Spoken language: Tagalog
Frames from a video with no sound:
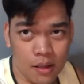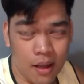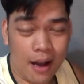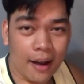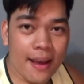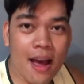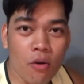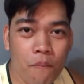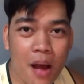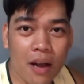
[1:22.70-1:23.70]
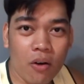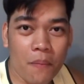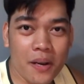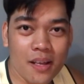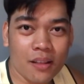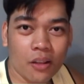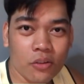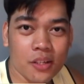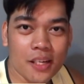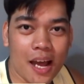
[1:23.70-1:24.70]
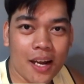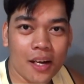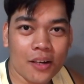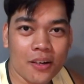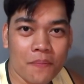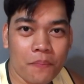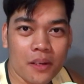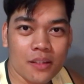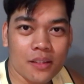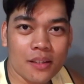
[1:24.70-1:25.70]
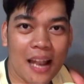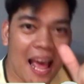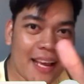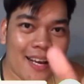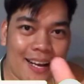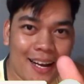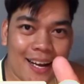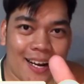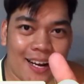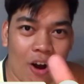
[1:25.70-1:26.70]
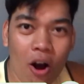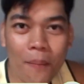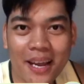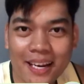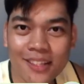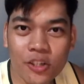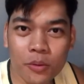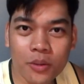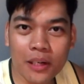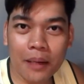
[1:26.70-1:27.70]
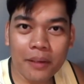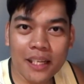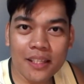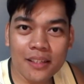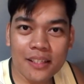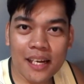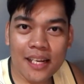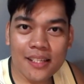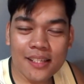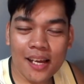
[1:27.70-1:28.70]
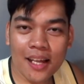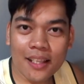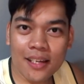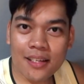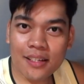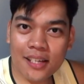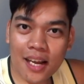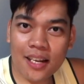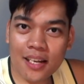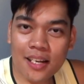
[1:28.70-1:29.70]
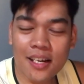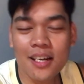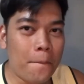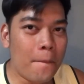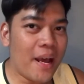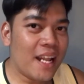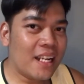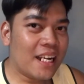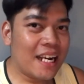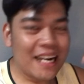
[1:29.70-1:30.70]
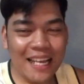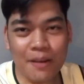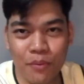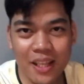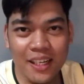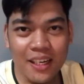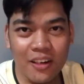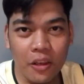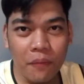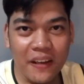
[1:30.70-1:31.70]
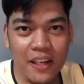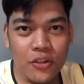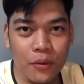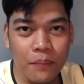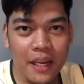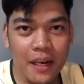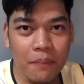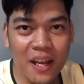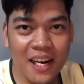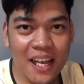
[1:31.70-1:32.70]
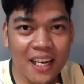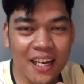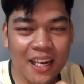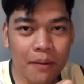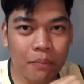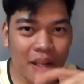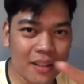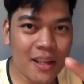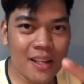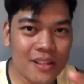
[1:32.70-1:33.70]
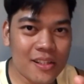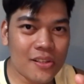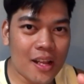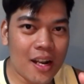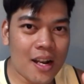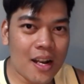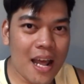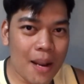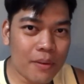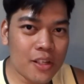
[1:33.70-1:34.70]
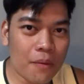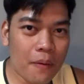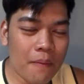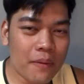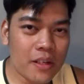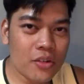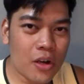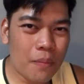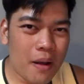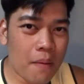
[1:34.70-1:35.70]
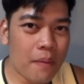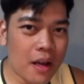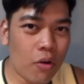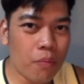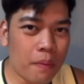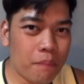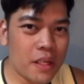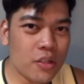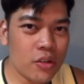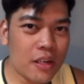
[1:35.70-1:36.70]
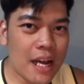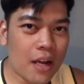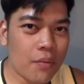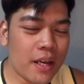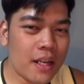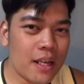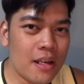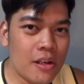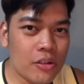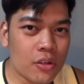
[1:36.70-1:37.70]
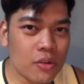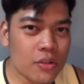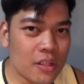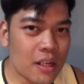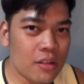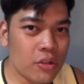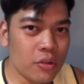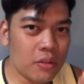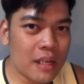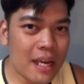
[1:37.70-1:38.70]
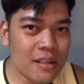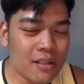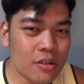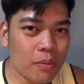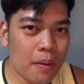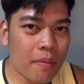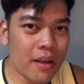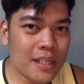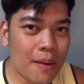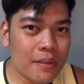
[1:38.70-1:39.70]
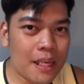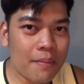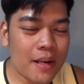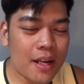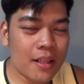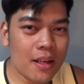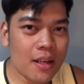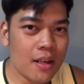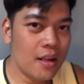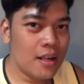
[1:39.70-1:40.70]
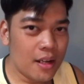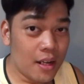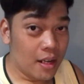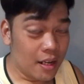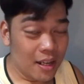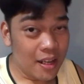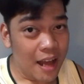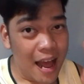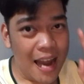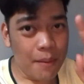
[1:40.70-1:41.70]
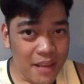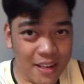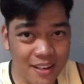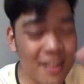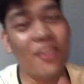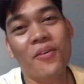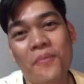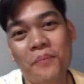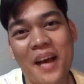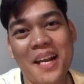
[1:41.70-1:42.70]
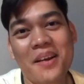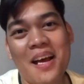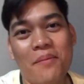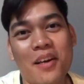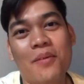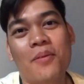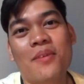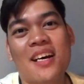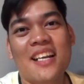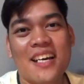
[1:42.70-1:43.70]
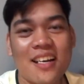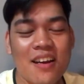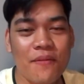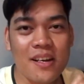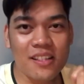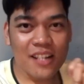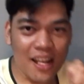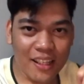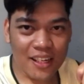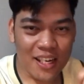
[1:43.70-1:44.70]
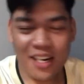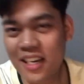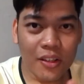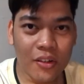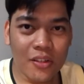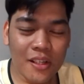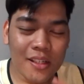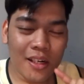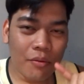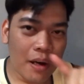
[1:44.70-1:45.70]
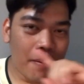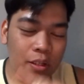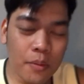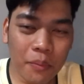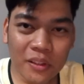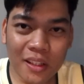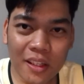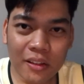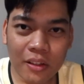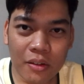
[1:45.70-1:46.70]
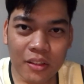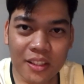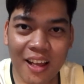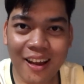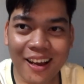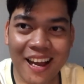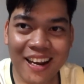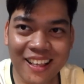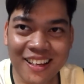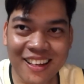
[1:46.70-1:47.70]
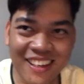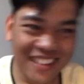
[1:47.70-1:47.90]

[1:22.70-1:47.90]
Kaya kung bago ka pa lang dito sa channel ko, please like, comment, and subscribe ka na din dyan sa ating channel. And click mo na din yung notification bell para lagi kang updated sa lalabas ko pang video at mga bago pang video gagawin. So stay tuned guys. So sama-sama nating alamin kung paano nga ba gumawa ng reference letter. Ito isa sa requirements punta dito sa Canada.